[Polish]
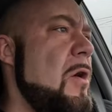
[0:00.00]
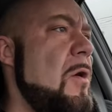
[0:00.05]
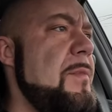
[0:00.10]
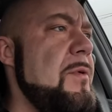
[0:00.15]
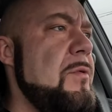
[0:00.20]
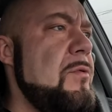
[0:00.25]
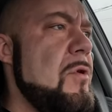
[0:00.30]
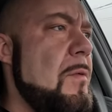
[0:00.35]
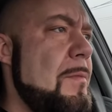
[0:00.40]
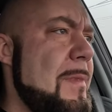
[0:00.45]

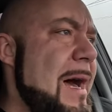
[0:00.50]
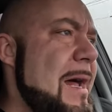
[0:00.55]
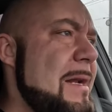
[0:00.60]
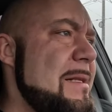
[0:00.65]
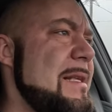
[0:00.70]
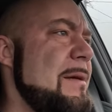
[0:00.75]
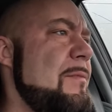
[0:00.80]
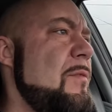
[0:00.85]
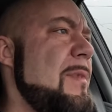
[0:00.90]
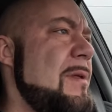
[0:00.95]
robił do
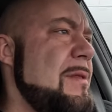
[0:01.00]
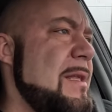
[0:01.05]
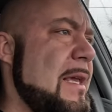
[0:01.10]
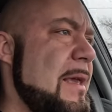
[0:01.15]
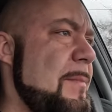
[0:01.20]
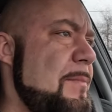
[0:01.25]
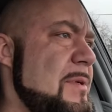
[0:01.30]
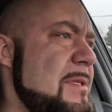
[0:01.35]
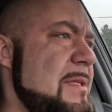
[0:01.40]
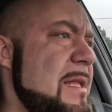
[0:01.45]
marca, bo mam
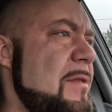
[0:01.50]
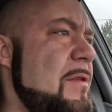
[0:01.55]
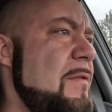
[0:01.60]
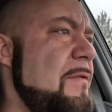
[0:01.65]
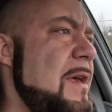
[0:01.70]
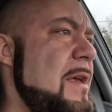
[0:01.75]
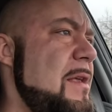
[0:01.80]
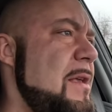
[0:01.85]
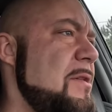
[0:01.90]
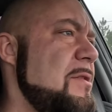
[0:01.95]
takie
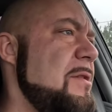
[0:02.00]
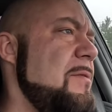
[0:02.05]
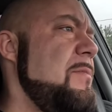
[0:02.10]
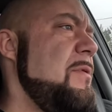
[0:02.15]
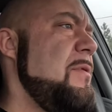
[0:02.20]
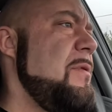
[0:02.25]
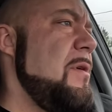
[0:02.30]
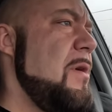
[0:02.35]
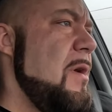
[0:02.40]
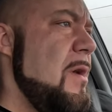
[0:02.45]
postanowienie,
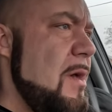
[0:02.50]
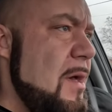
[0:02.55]
żeby